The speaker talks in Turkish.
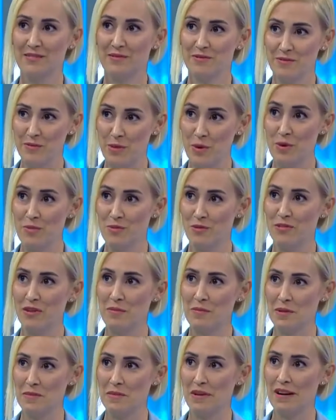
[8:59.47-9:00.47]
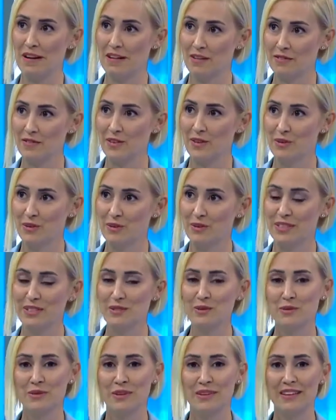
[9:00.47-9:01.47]
bölümü ve mimarlık
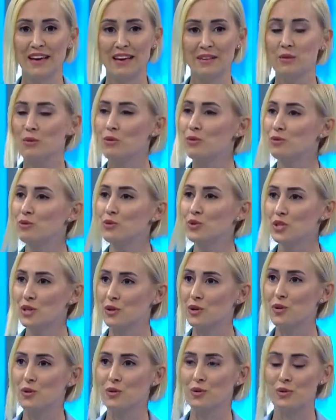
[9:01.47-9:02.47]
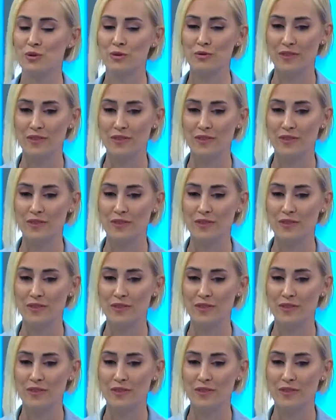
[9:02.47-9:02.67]
fakültesi. O evet. nedenle oldukça köklü